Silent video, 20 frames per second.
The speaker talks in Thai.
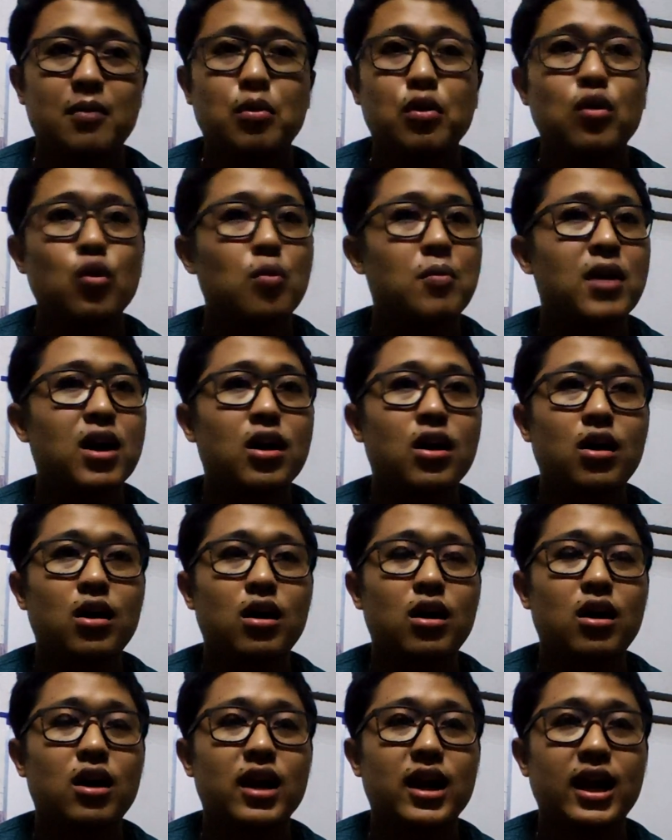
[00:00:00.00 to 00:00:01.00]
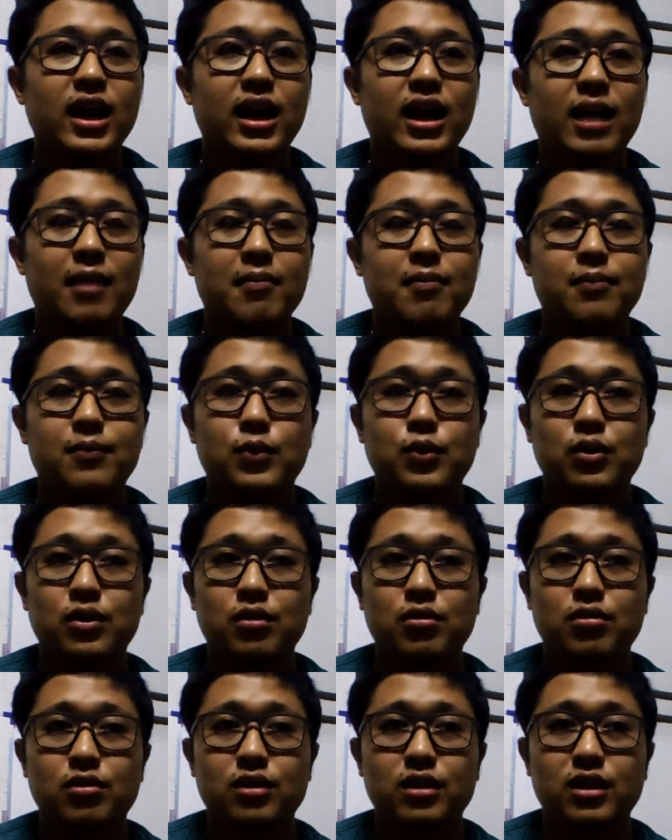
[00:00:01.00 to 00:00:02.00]
พวกอุปกรณ์นะครับ พวก
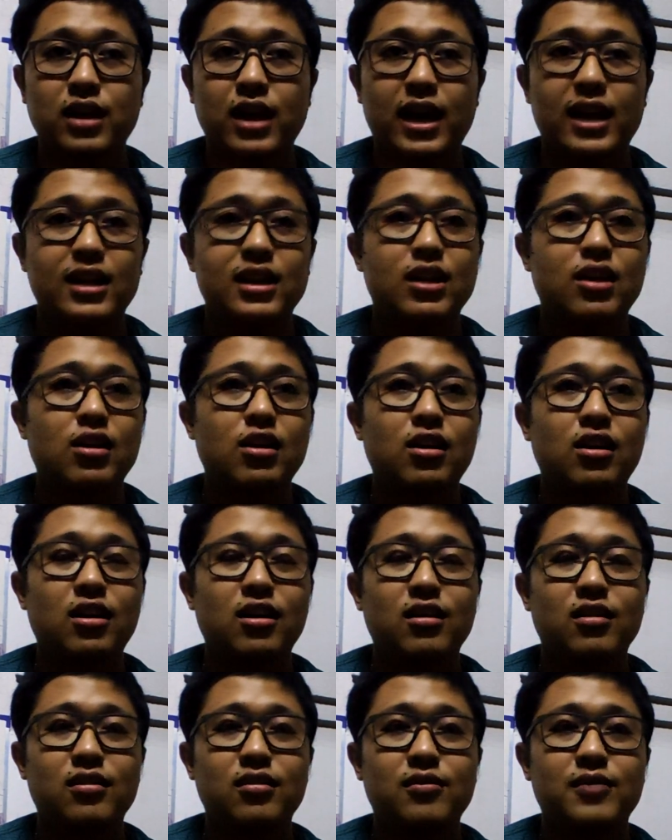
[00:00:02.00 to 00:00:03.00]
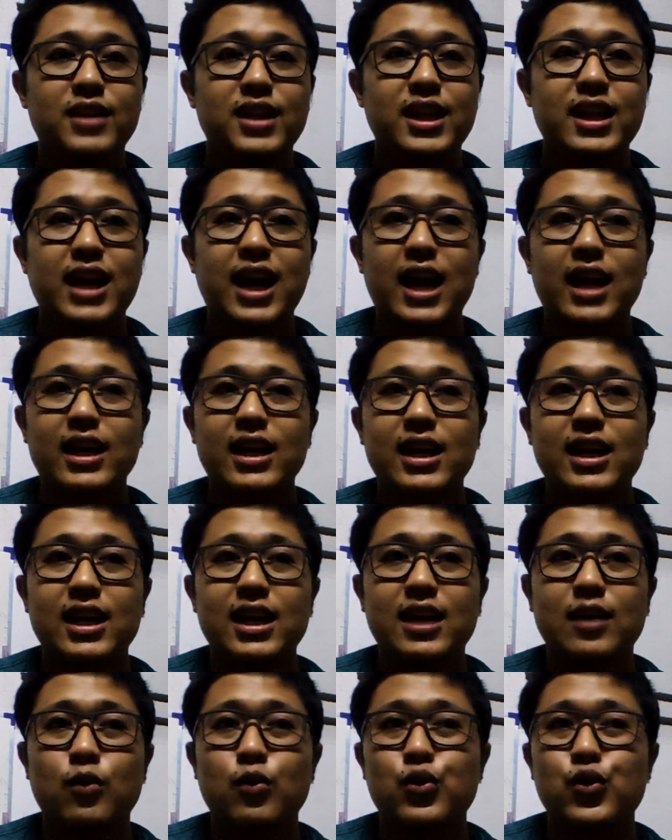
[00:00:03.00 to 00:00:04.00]
ขั้นตอนวิธีการที่
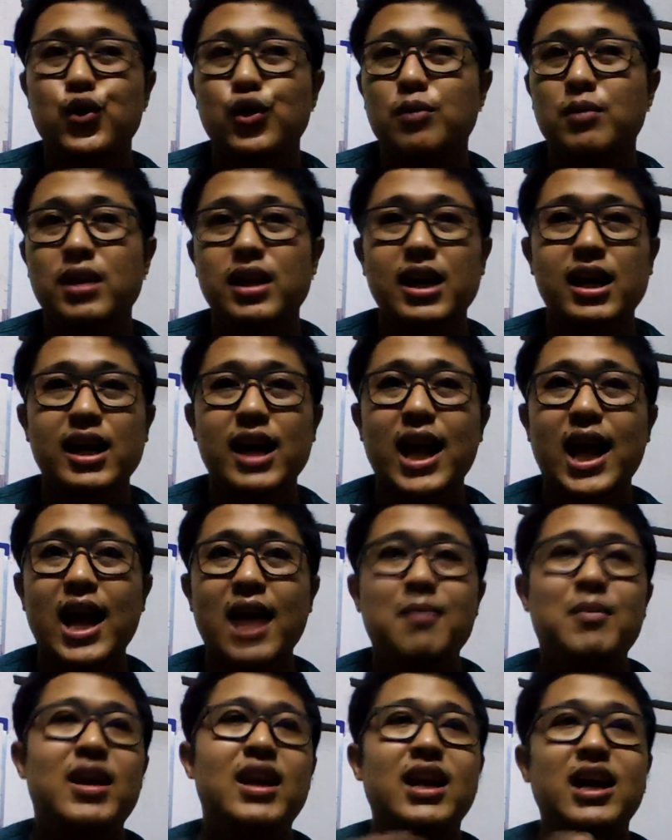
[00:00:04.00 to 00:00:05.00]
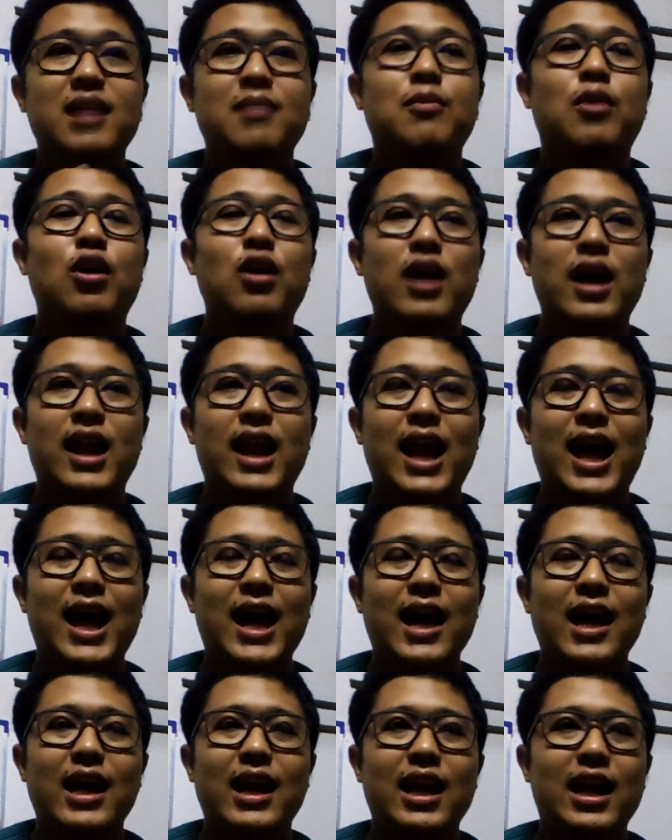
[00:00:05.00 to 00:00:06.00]
หุ่นยนต์มันเดินได้ มันเดินเพราะอะไร
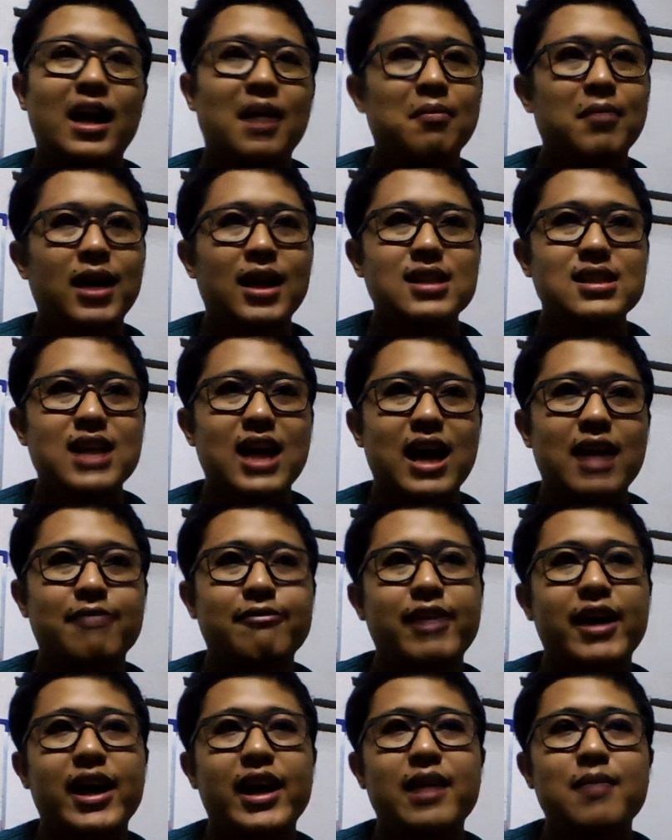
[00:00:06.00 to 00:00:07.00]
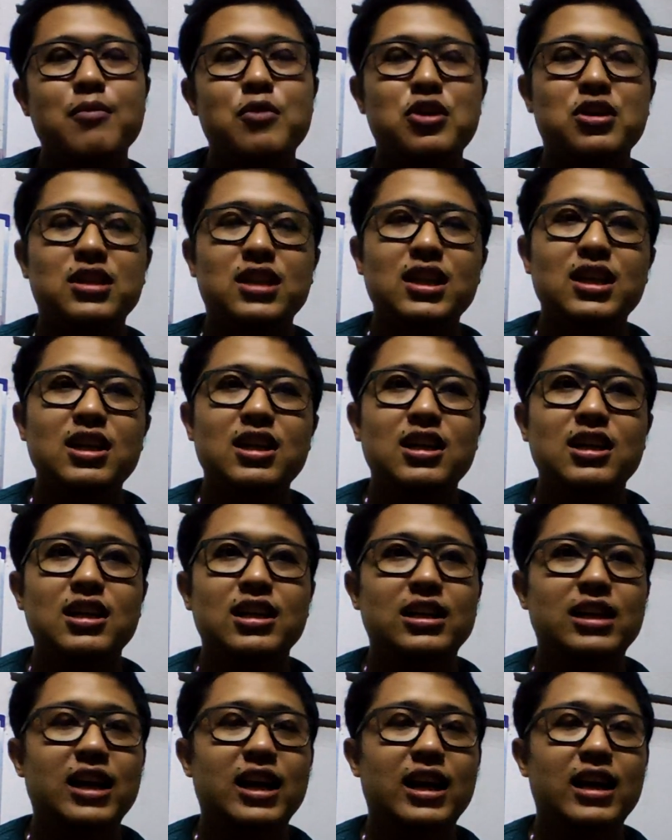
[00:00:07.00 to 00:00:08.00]
นะครับ การจ่ายไฟให้มอเตอร์
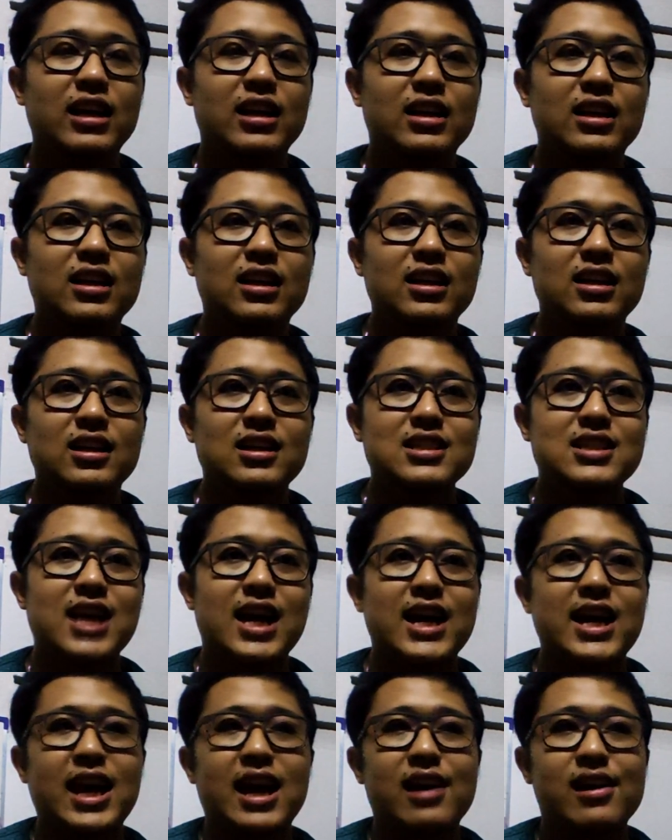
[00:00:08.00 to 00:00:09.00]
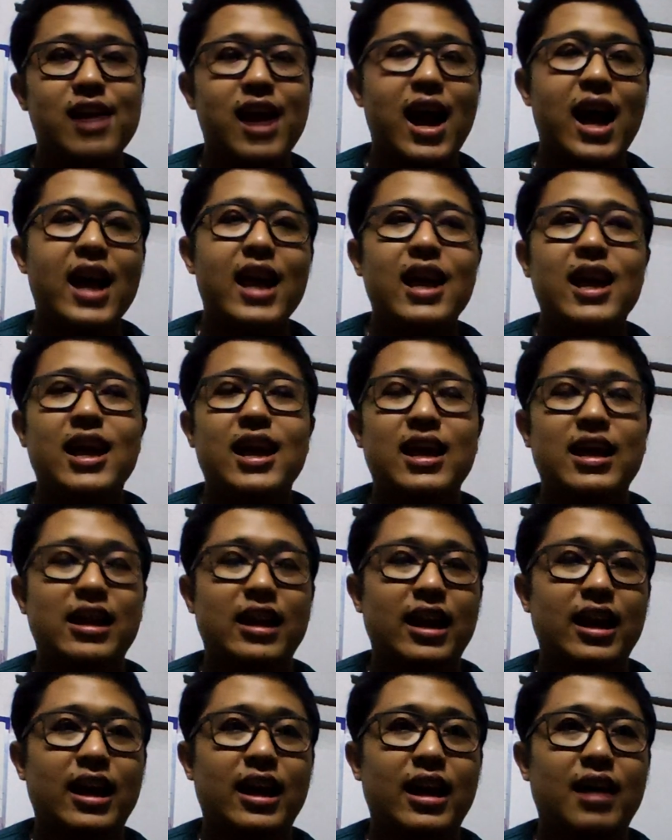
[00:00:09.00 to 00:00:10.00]
นะจ่ายอย่างไร
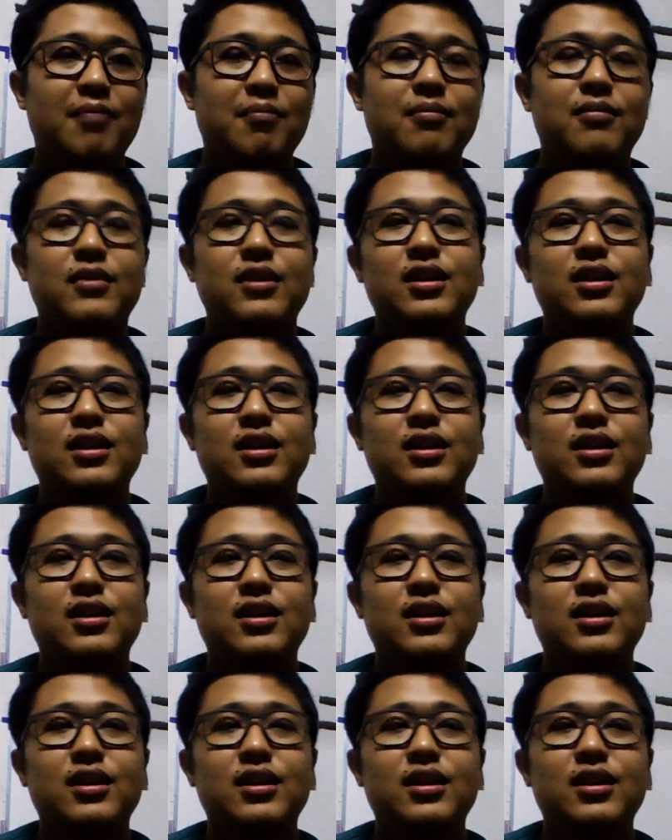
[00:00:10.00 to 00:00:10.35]
นะครับ